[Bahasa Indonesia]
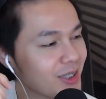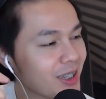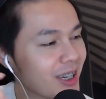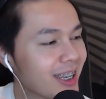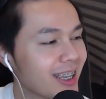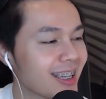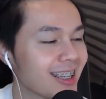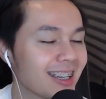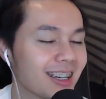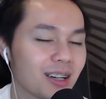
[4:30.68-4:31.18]
juga
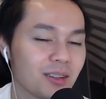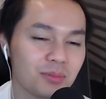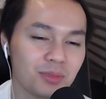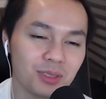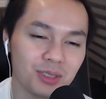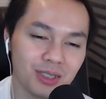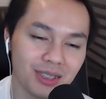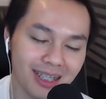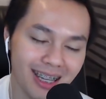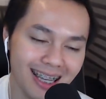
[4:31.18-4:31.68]
ya ya
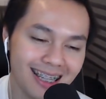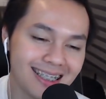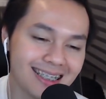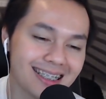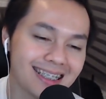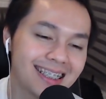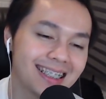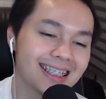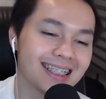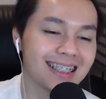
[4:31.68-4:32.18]
ampun
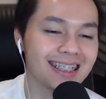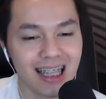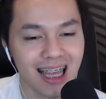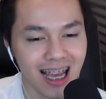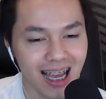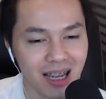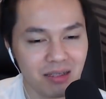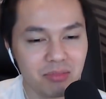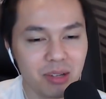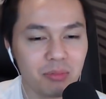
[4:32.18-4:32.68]
Kenzi
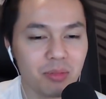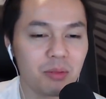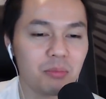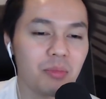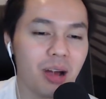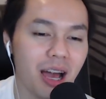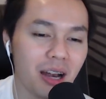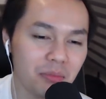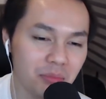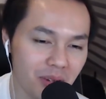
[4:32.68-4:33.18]
tangan
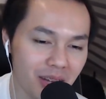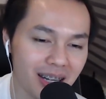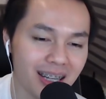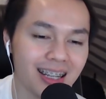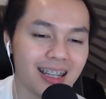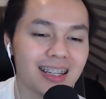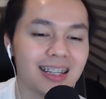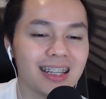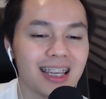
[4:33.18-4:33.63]
memang barbar ya